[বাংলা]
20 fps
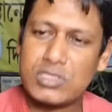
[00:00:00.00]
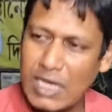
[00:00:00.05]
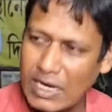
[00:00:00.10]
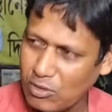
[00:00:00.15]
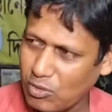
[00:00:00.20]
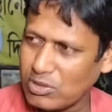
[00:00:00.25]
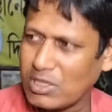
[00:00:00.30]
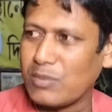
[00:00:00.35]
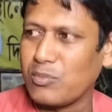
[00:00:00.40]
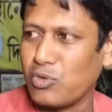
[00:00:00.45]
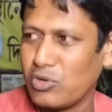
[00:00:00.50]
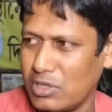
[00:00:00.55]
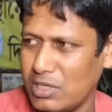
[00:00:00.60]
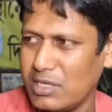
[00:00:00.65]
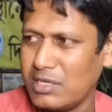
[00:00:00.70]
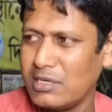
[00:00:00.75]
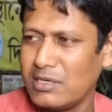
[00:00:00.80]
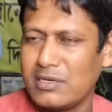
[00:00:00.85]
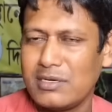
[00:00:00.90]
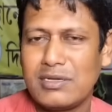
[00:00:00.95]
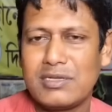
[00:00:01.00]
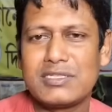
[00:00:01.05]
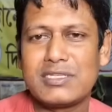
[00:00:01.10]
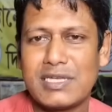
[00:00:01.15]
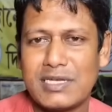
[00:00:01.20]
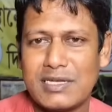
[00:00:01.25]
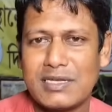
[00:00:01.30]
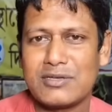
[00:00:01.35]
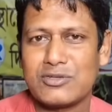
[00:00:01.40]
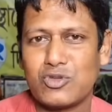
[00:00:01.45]
যার কথা বললেন
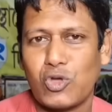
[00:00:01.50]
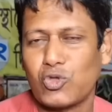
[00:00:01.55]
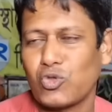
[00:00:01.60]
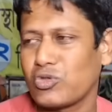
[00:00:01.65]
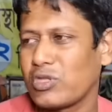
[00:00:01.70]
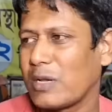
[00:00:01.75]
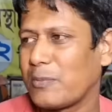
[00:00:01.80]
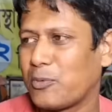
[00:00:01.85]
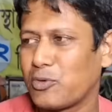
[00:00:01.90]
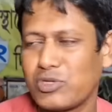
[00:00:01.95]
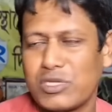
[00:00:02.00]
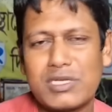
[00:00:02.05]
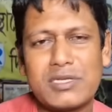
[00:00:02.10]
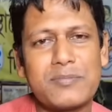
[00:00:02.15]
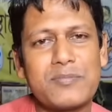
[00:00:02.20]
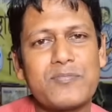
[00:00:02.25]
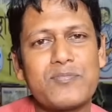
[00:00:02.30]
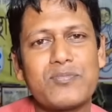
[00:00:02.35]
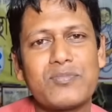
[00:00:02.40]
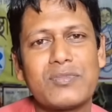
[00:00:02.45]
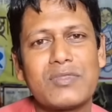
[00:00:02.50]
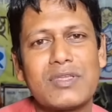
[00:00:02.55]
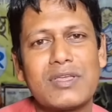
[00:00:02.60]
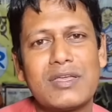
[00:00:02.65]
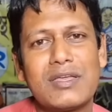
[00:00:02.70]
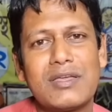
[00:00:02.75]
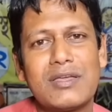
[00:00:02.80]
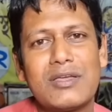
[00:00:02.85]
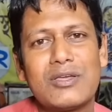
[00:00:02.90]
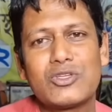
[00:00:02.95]
যে সততার প্রতীক
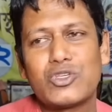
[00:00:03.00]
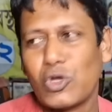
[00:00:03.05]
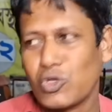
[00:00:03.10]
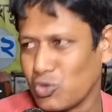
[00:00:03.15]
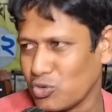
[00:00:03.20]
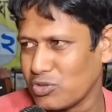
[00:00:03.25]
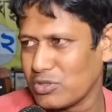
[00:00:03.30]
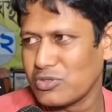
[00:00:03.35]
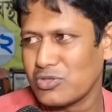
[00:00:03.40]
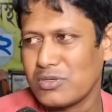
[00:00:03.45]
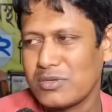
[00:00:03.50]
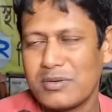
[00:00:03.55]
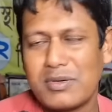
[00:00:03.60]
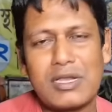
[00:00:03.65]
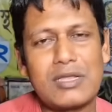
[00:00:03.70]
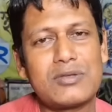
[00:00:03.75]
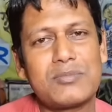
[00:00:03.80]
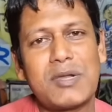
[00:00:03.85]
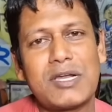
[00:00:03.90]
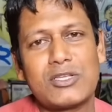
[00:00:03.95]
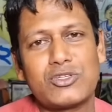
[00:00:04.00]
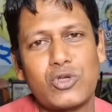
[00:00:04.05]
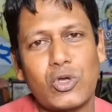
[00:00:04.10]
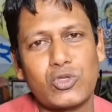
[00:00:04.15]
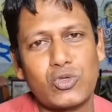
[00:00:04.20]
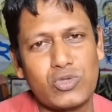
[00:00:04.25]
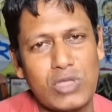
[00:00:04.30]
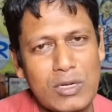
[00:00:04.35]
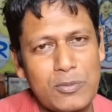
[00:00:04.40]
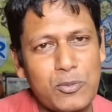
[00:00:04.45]
সত মানে
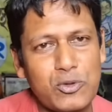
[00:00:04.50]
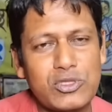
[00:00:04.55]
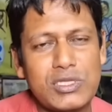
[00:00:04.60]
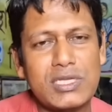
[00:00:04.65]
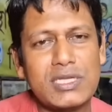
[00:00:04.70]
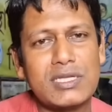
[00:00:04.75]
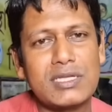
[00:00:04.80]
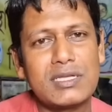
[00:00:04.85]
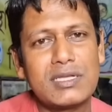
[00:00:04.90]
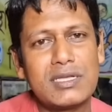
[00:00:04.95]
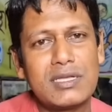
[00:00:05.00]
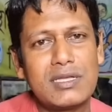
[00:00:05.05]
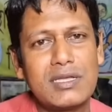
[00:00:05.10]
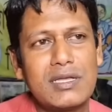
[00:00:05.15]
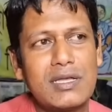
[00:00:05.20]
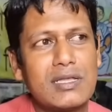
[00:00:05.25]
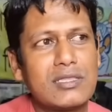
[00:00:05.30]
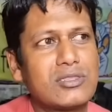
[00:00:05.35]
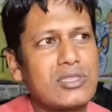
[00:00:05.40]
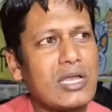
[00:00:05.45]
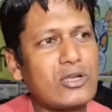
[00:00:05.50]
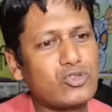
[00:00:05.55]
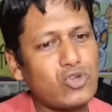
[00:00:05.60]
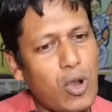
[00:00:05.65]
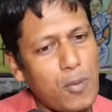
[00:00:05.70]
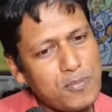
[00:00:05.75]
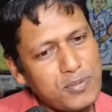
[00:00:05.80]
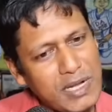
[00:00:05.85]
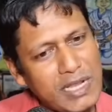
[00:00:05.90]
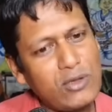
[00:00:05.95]
সততার প্রতীক তার
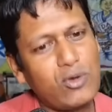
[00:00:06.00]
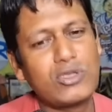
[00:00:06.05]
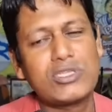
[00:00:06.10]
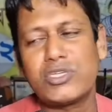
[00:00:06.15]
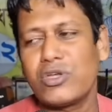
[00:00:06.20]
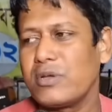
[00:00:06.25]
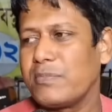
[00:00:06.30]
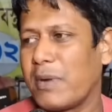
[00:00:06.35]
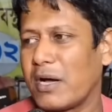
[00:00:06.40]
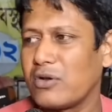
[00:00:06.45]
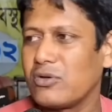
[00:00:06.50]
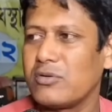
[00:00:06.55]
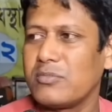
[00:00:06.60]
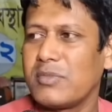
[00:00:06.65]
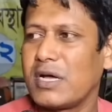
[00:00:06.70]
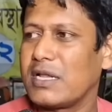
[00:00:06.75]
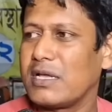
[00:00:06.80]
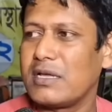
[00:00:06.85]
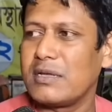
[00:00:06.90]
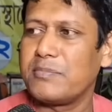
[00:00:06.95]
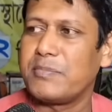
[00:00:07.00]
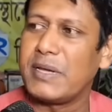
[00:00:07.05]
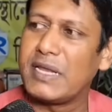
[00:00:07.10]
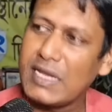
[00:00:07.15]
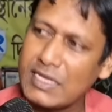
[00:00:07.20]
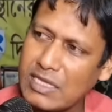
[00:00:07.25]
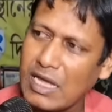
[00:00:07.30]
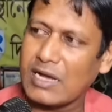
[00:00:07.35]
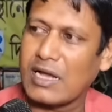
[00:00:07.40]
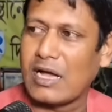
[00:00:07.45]
সবটাই হচ্ছে ওই বানো মানে
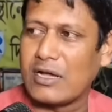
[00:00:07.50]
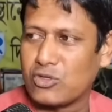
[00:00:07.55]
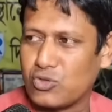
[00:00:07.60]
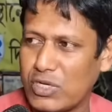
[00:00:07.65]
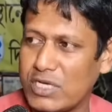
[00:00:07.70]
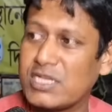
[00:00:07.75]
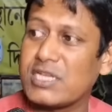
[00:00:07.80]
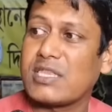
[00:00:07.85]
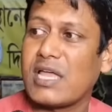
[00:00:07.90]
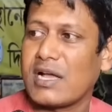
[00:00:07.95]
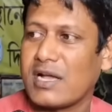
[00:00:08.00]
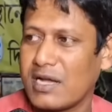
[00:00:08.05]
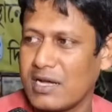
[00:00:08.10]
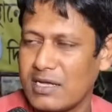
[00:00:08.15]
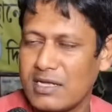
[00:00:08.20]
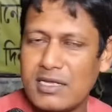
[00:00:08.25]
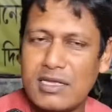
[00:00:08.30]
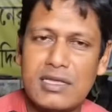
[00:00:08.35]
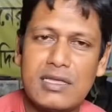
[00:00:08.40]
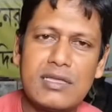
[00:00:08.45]
বেনে থাকা সেজে থাকা